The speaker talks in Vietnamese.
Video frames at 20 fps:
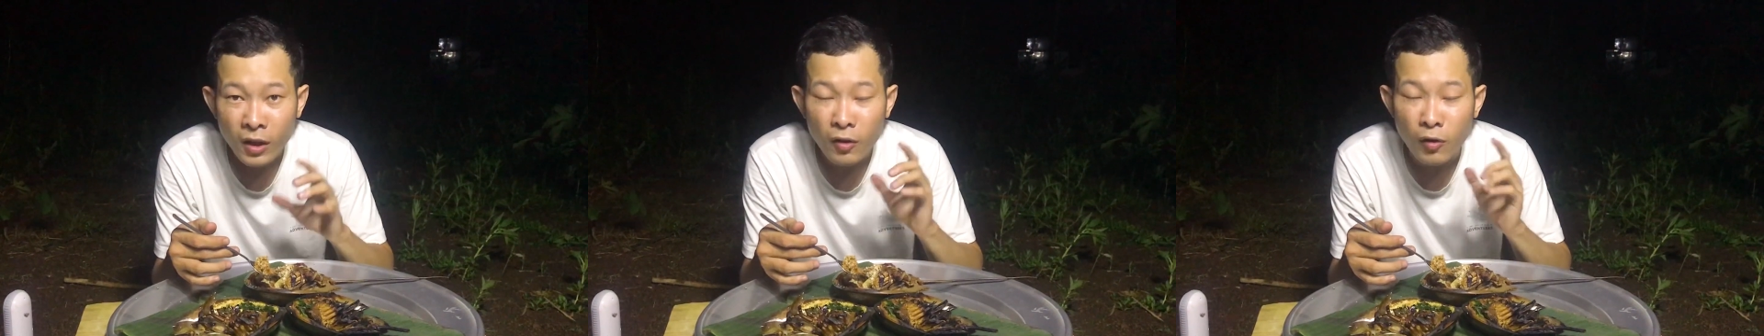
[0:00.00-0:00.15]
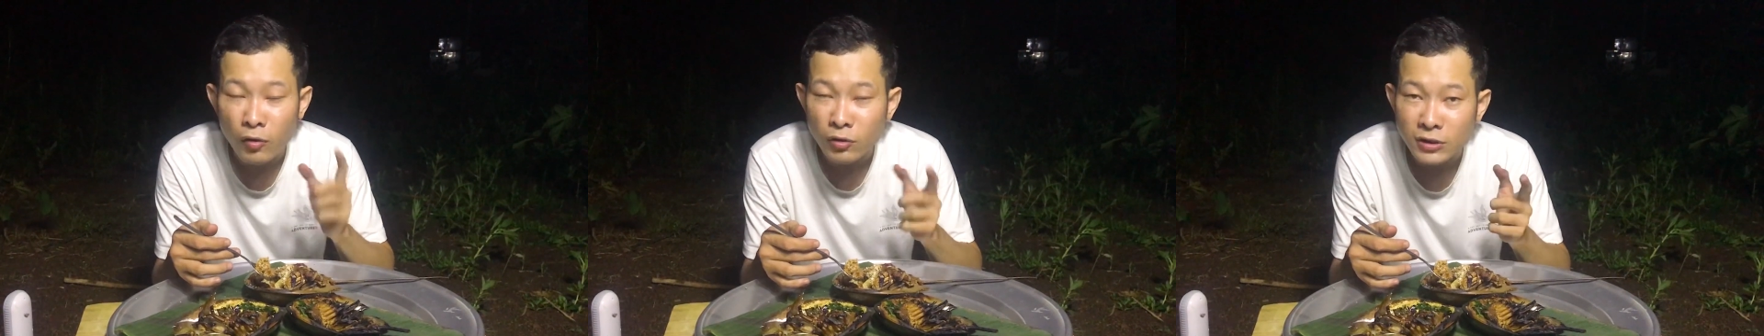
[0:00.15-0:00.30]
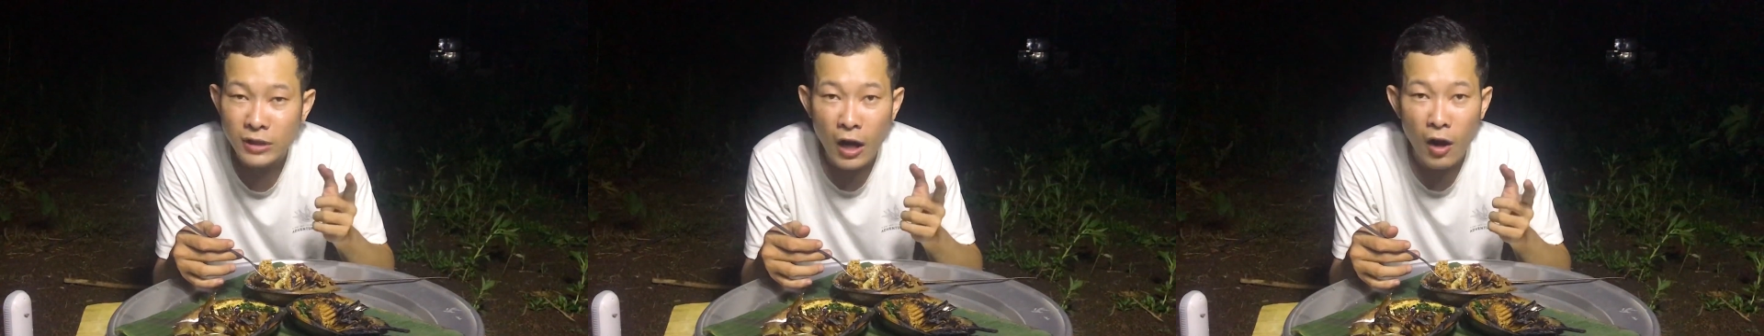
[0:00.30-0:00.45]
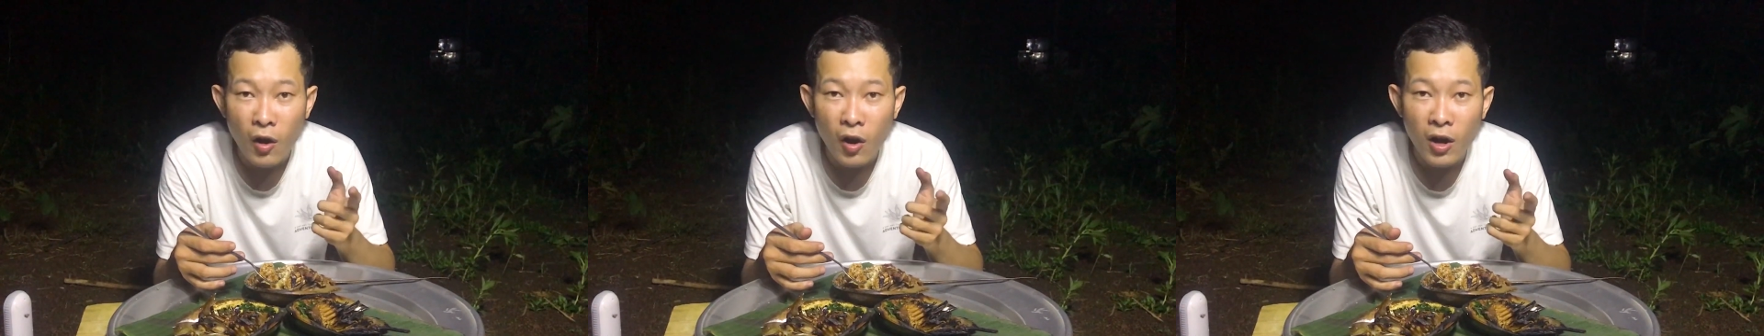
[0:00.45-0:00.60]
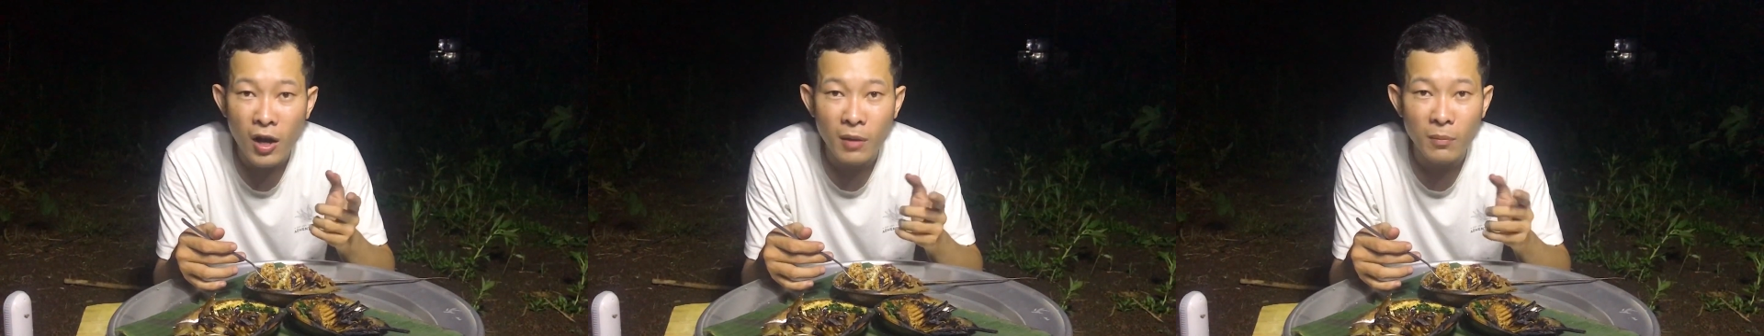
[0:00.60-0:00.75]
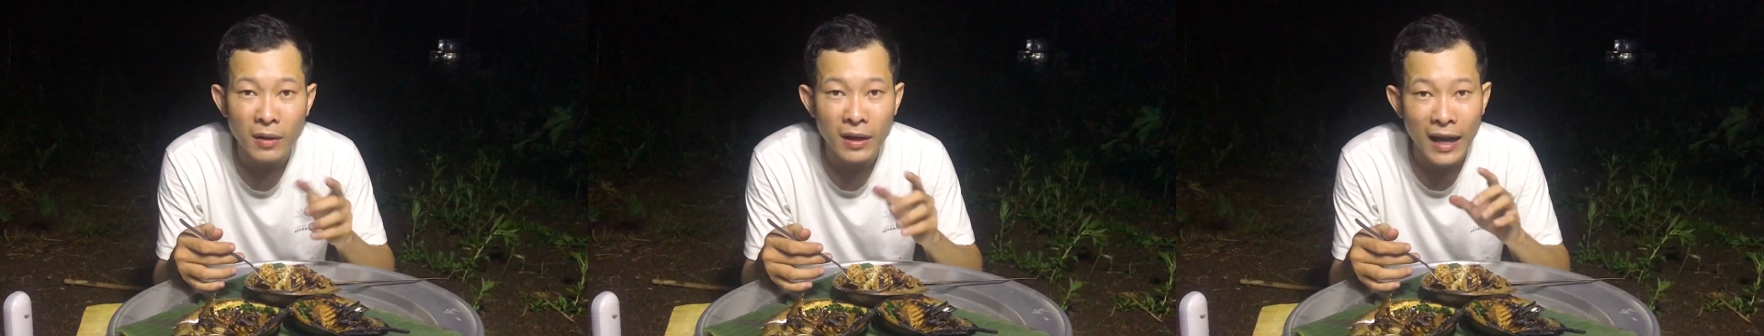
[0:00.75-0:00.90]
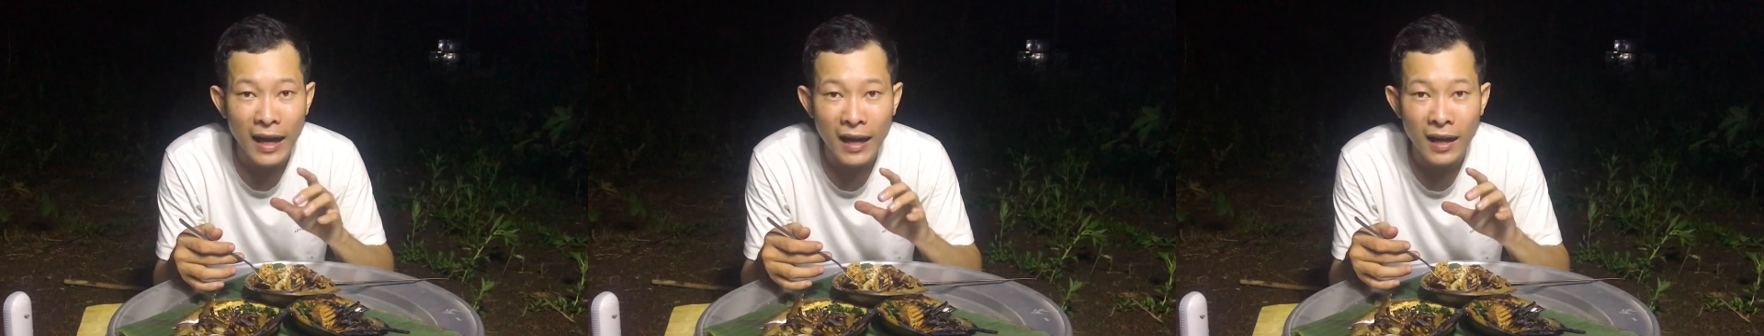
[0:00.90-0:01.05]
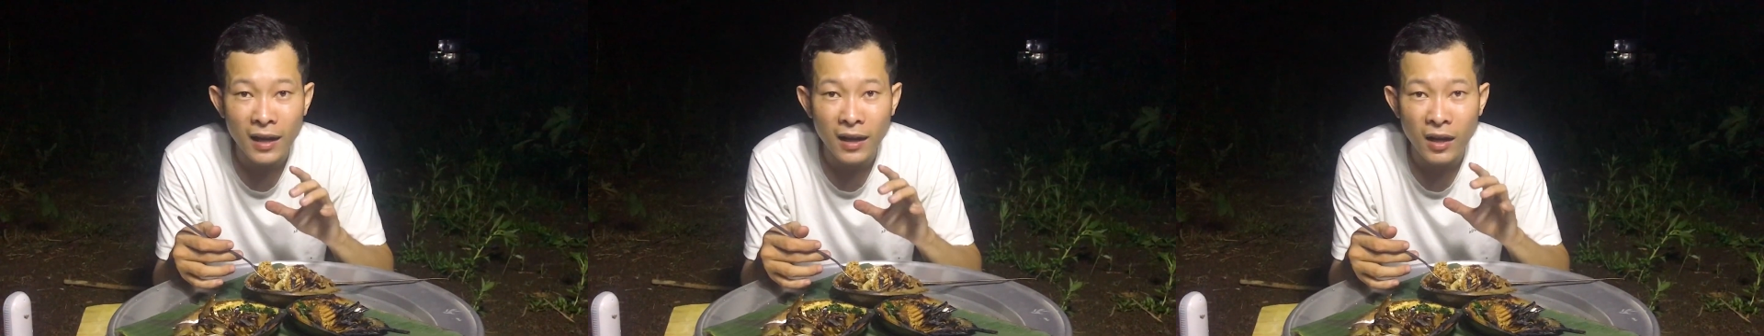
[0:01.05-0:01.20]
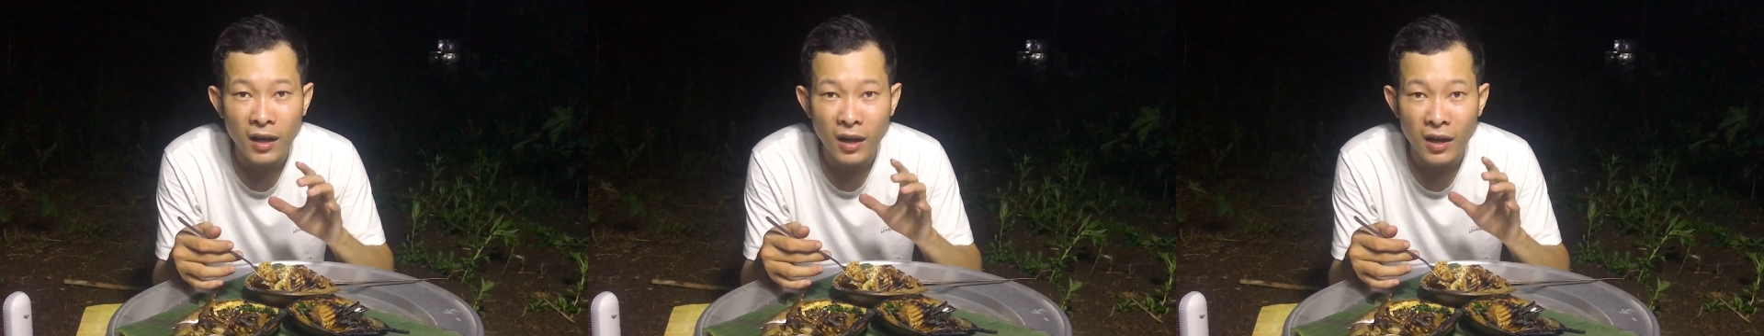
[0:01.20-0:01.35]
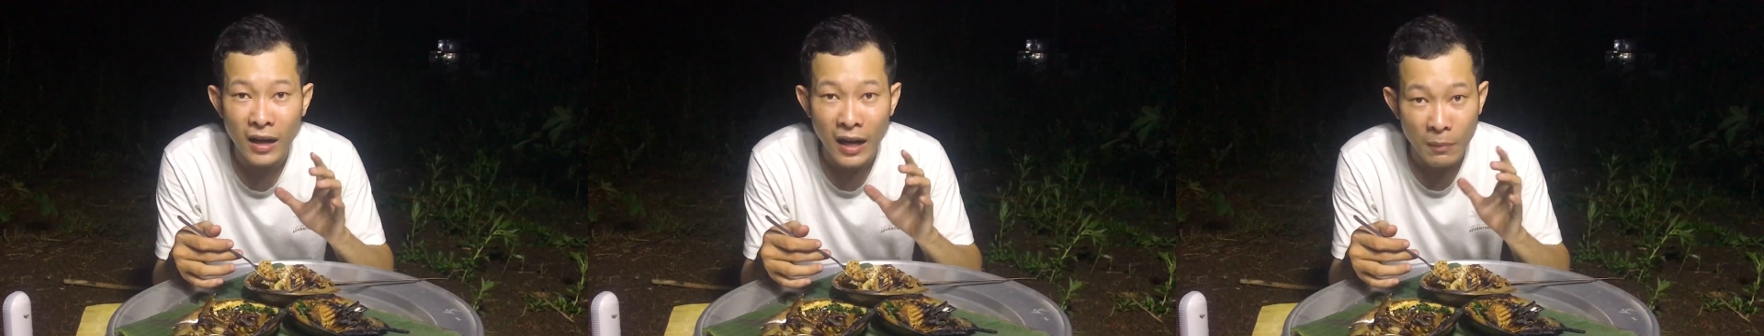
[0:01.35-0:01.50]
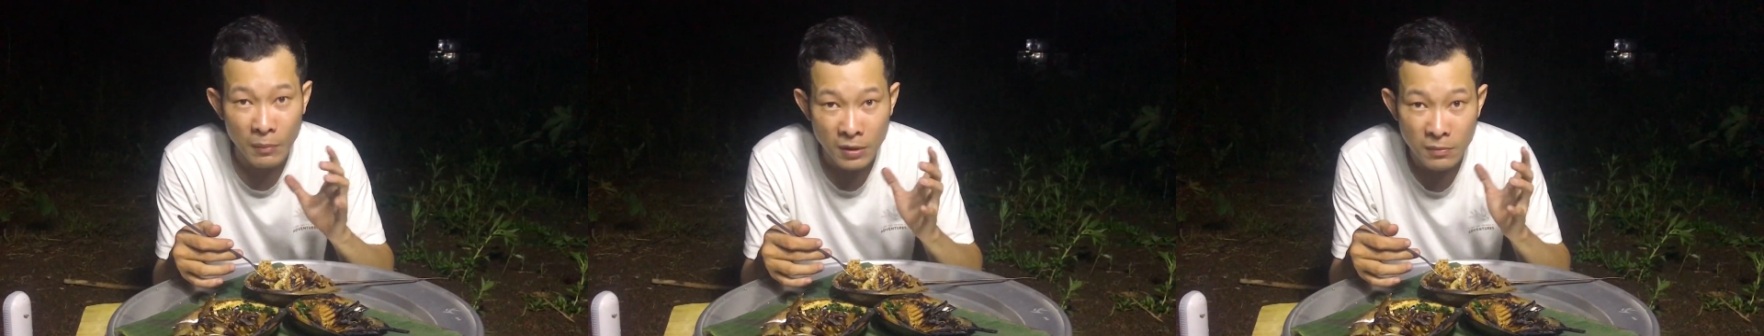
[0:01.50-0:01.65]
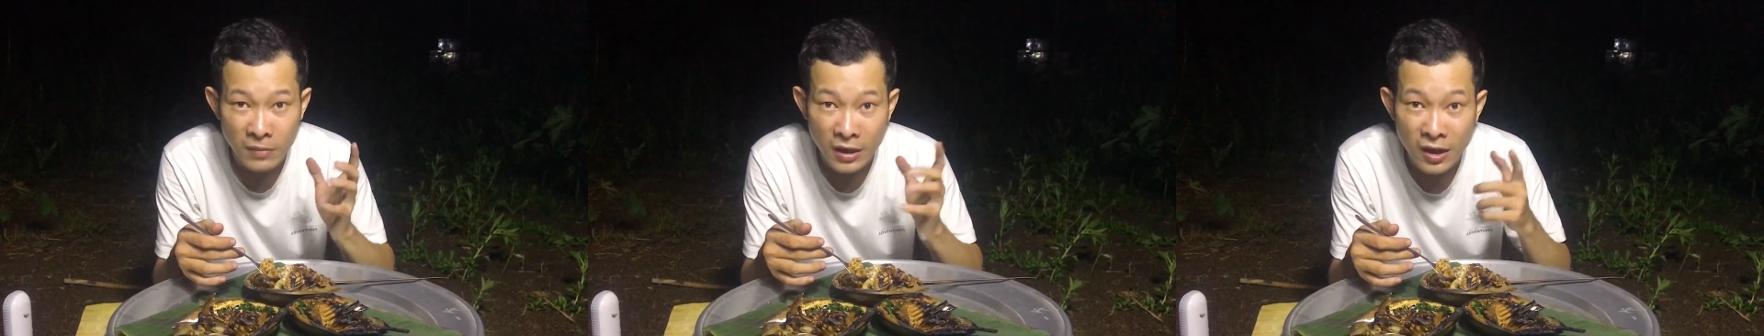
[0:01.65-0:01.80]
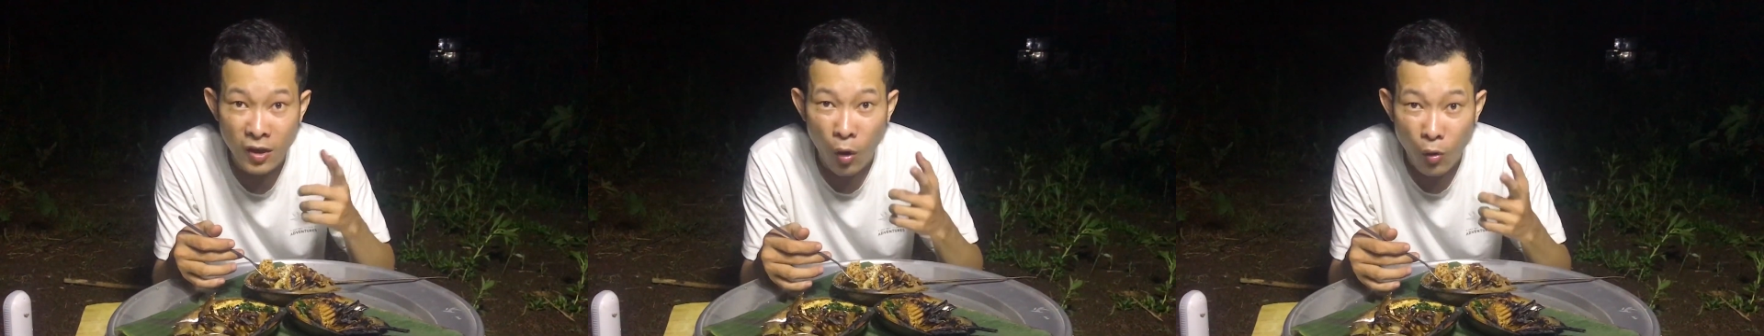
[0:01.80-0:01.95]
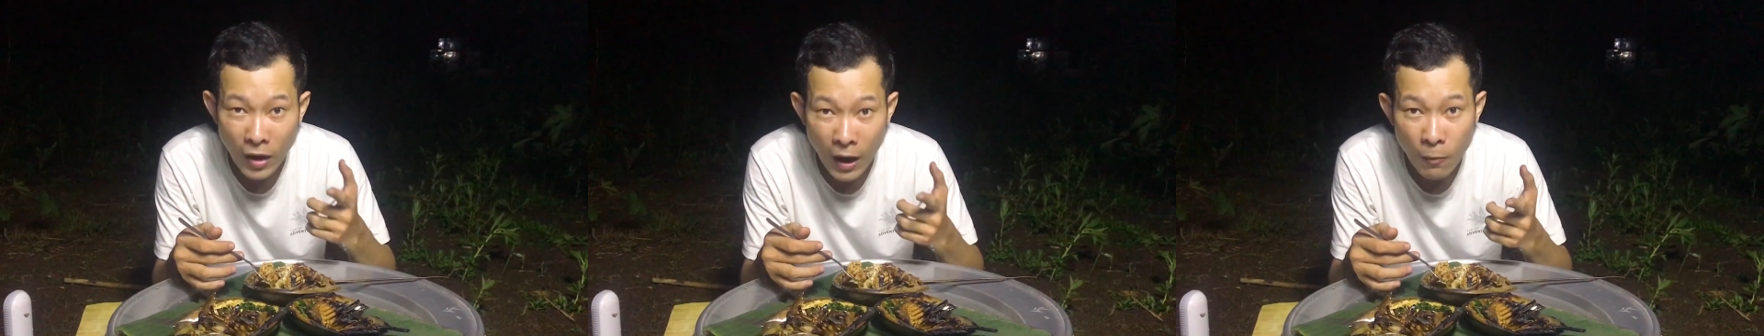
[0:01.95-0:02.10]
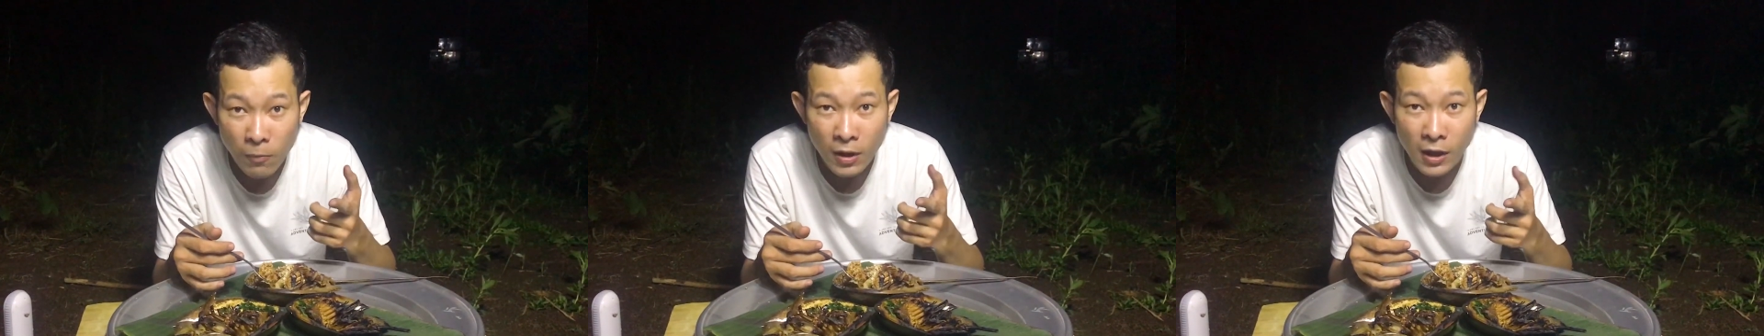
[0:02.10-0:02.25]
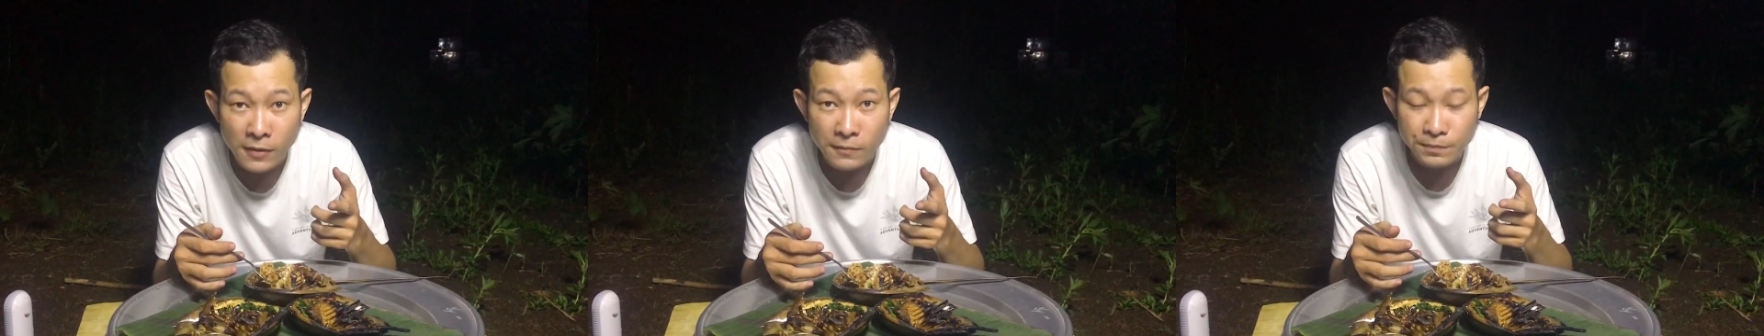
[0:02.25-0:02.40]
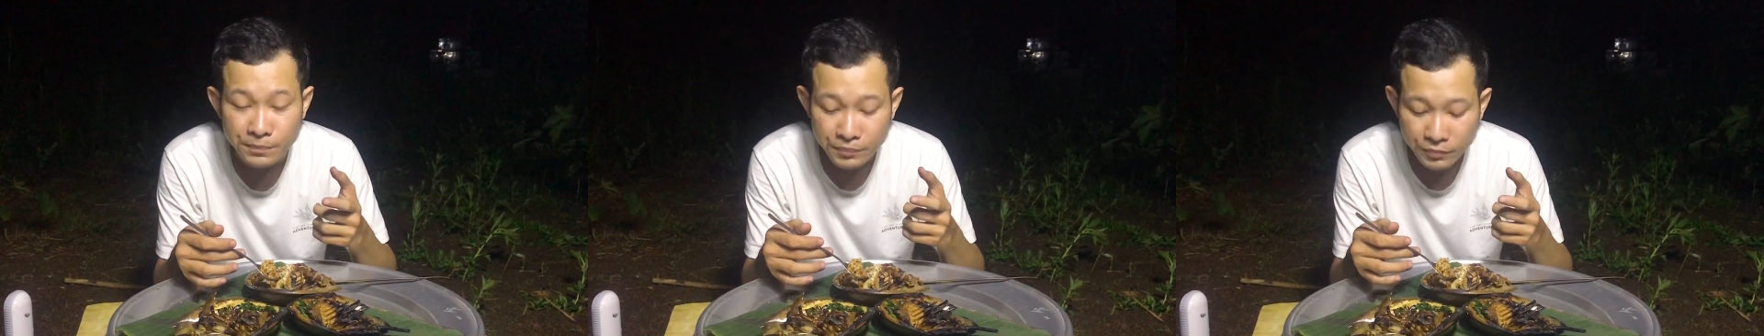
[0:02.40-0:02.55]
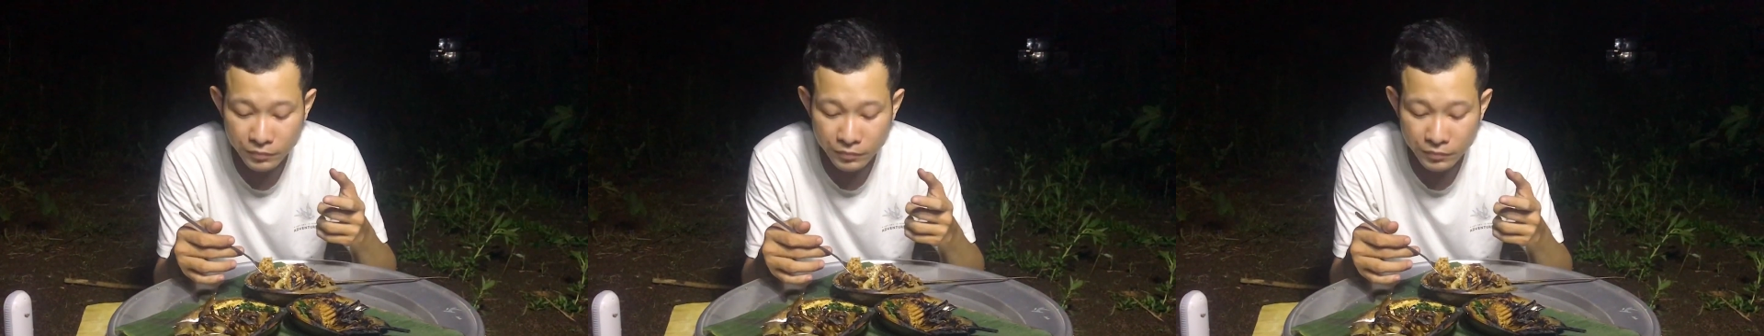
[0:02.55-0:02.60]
Con so á, mình ăn là mình bị ngộ độc á,